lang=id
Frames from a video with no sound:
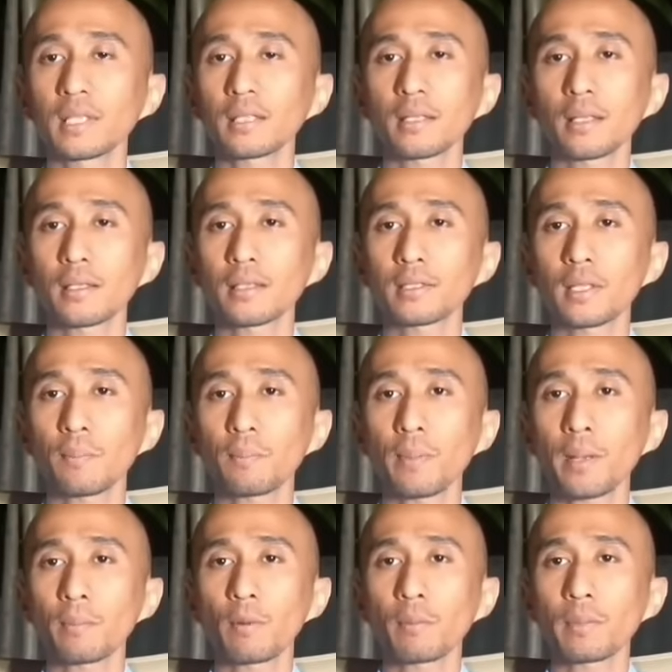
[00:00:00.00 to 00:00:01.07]
Saya tanya
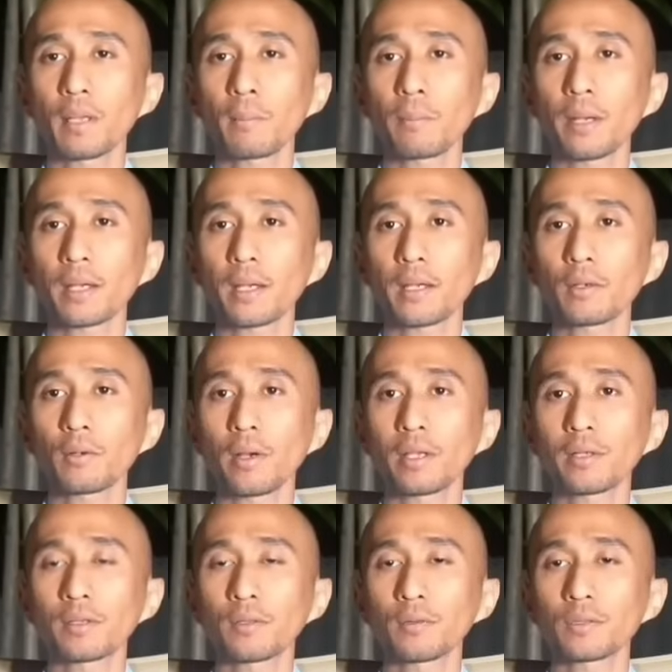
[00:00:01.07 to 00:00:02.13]
siapa yang mau menyampaikan
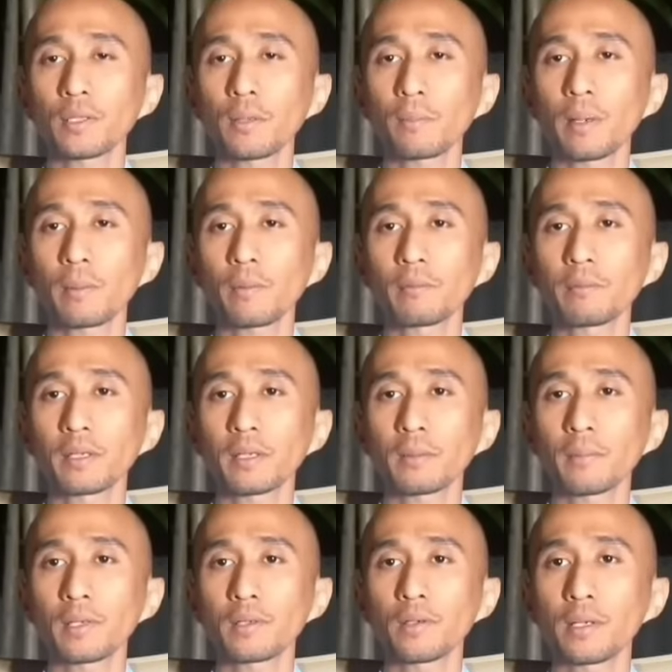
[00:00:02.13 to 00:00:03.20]
doa itu, siapa yang mau
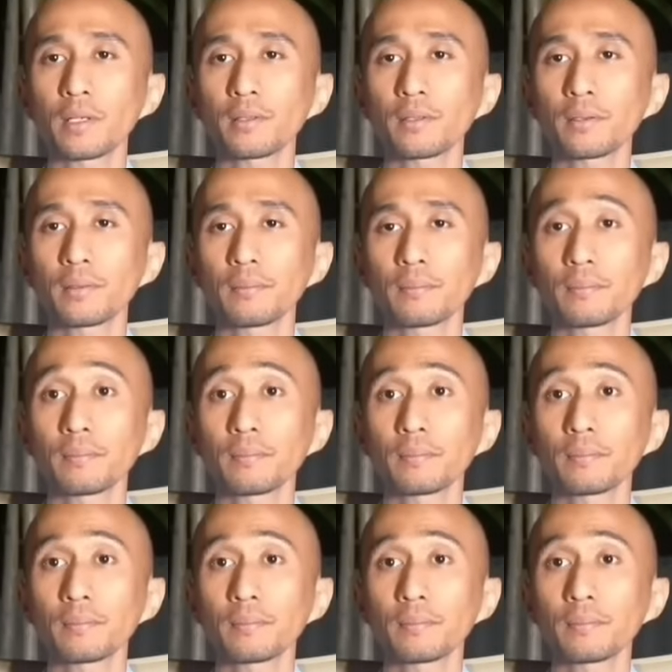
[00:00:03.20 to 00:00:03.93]
menerima doa itu?